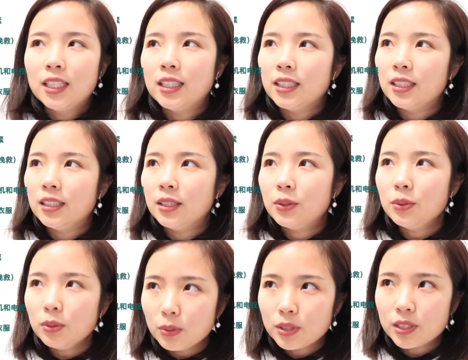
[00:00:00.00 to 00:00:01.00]
呃，
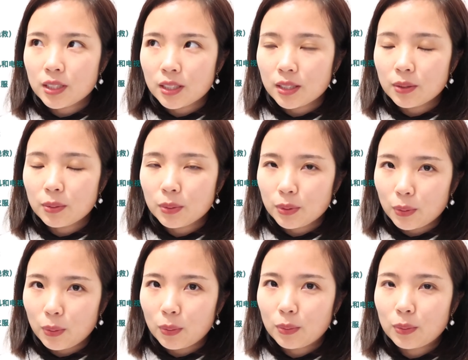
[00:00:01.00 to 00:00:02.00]
运动鞋我有，
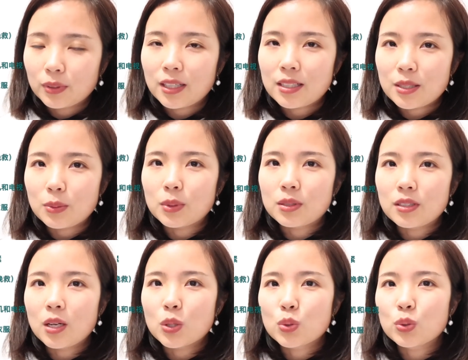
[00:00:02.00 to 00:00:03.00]
但是我尽
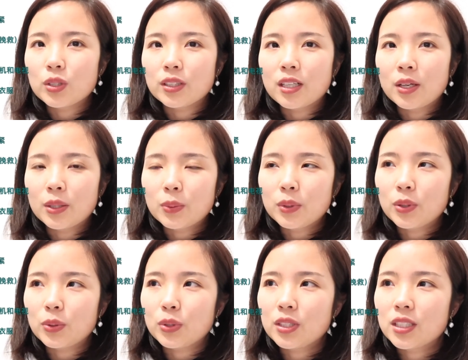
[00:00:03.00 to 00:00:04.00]
量处理掉，因为
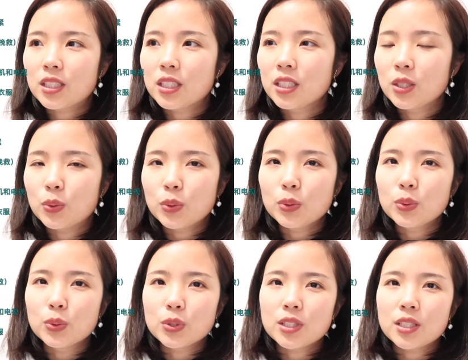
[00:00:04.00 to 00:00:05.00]
有一有运
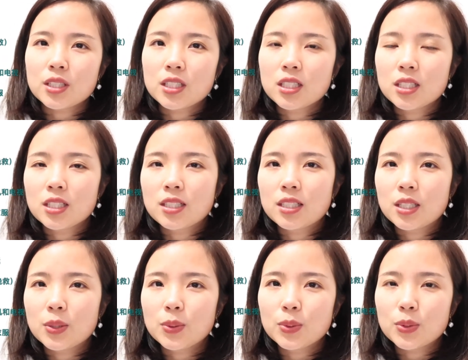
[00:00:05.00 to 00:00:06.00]
动鞋是这
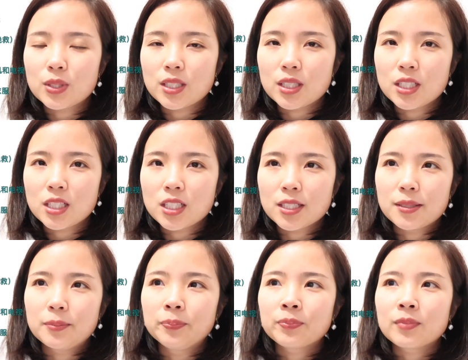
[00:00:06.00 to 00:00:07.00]
个运动鞋
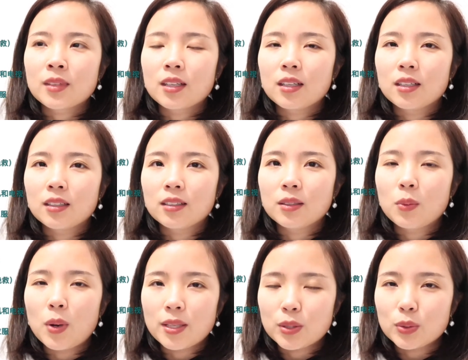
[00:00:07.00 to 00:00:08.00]
是，嗯，
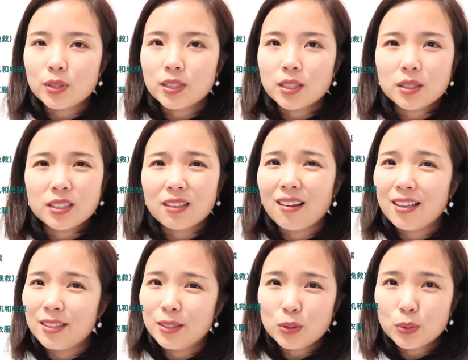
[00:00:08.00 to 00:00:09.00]
网球鞋，已经
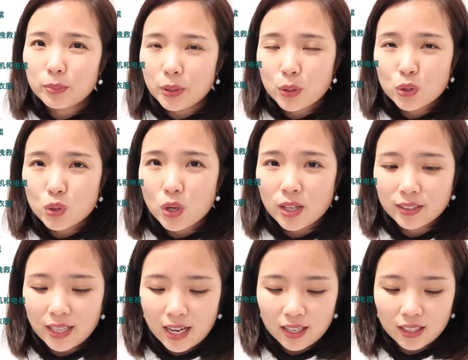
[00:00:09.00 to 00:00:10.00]
很久没有穿
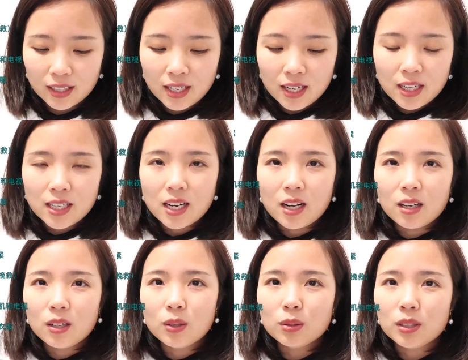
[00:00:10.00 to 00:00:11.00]
它了。然
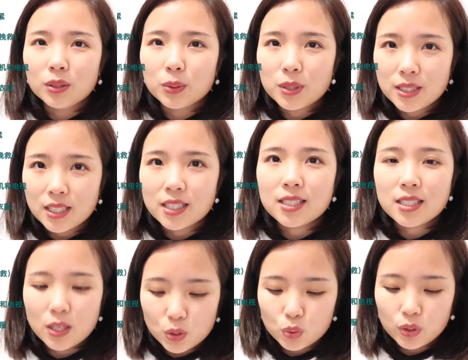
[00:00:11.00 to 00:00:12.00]
后很多鞋子
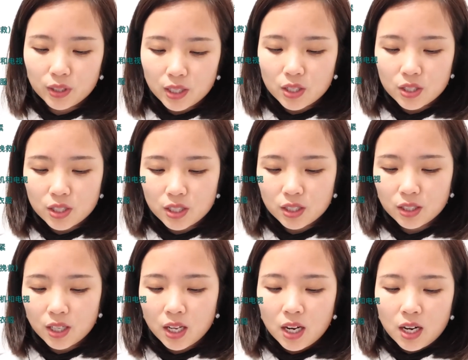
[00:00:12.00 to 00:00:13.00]
要处理掉是真的。
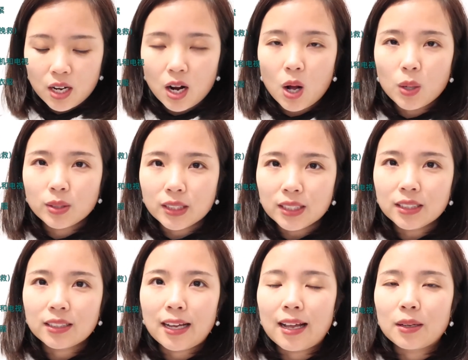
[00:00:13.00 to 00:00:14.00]
然后地
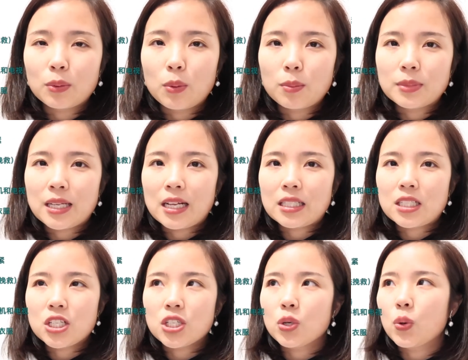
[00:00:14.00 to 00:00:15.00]
毯，我们家
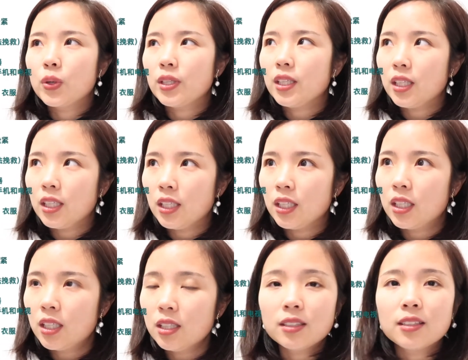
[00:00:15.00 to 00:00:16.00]
只有一
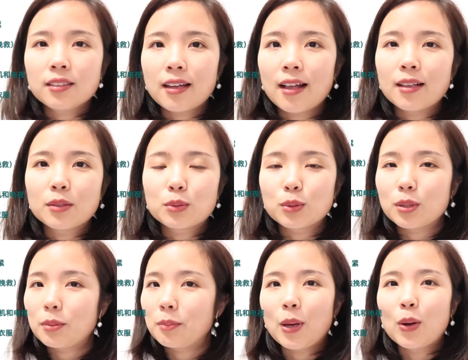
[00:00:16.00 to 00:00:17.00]
个地毯，所以
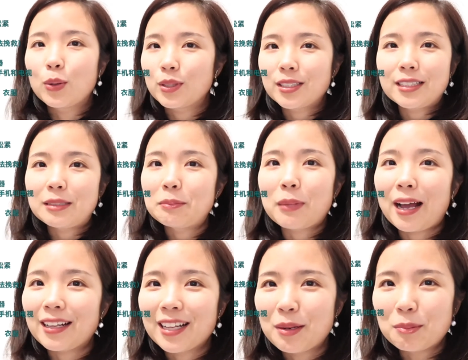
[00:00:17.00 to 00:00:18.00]
没有新买
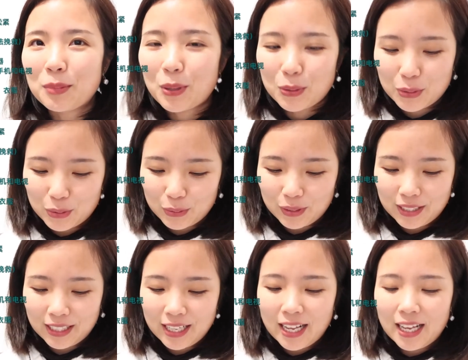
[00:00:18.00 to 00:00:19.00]
的，没有处
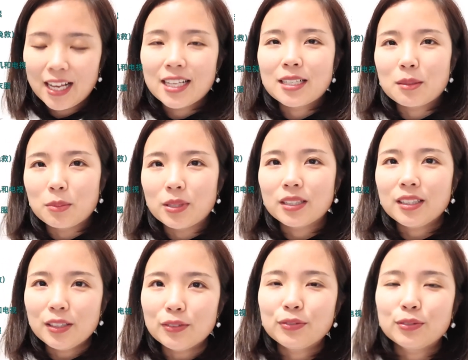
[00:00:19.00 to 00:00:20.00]
理。什么
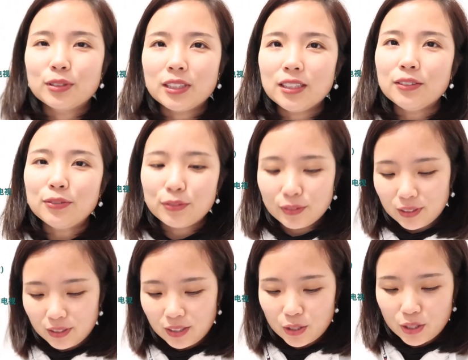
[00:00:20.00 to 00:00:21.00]
衣服？衣服
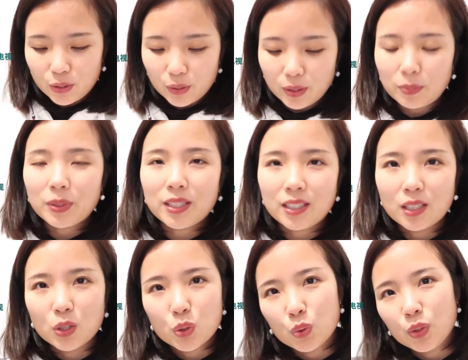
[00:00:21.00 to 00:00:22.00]
呢？倒是有一批
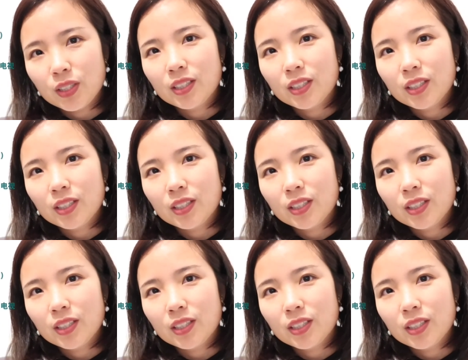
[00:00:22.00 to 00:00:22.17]
要处理